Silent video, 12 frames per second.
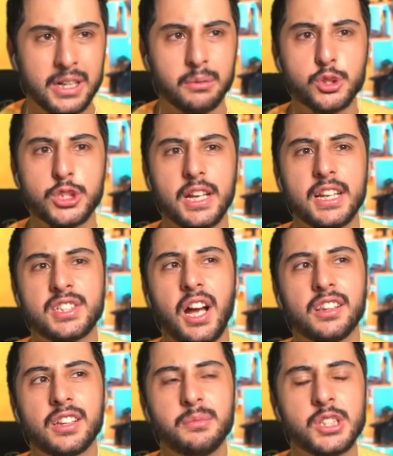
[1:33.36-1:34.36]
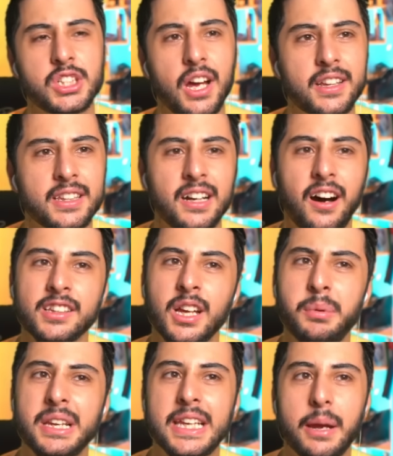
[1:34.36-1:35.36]
Bakın bu gemiye saldırmışlardı.
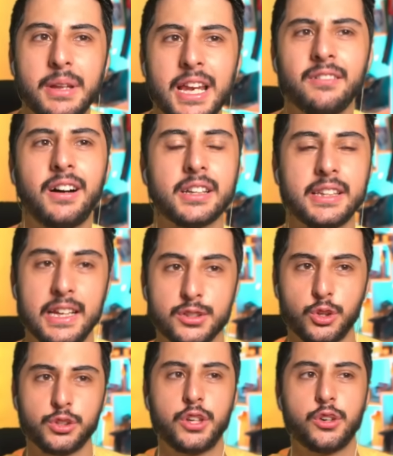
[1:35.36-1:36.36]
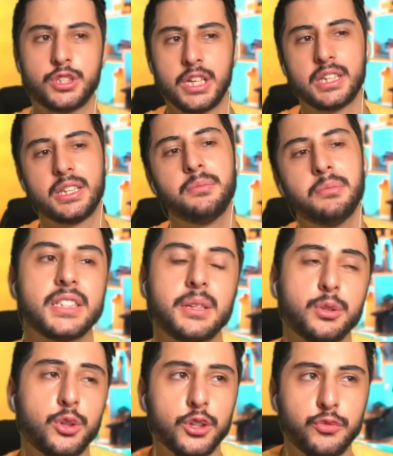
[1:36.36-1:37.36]
Ana bir gemileri vardı. En son terör çektiğim
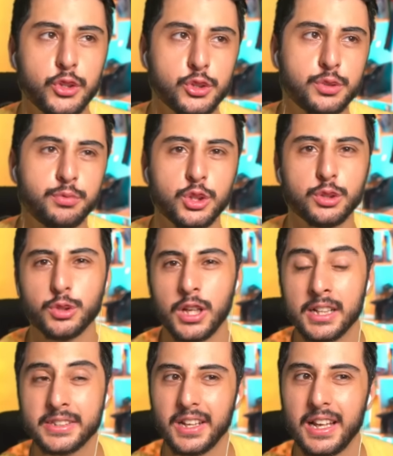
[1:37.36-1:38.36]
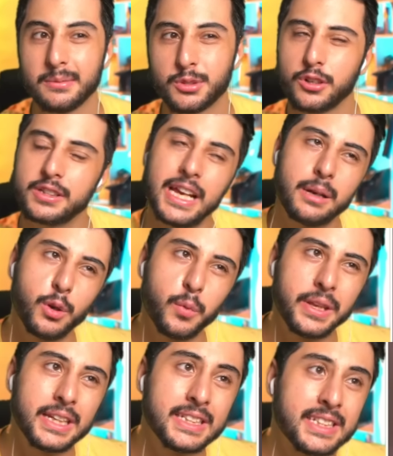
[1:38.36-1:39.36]
Skitoid videosu buydu. Bunu hatırlayalım sonra diğer
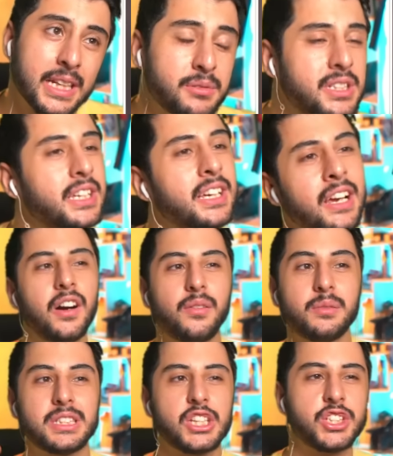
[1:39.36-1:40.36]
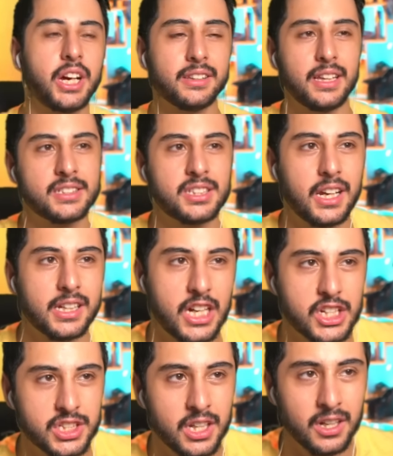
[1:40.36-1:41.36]
bölümleri izleyelim ki kafamızda canlansın
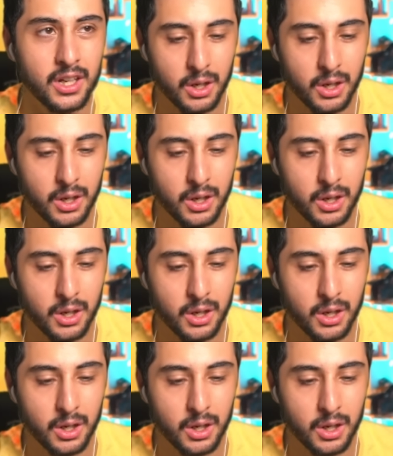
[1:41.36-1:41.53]
arkadaşlar.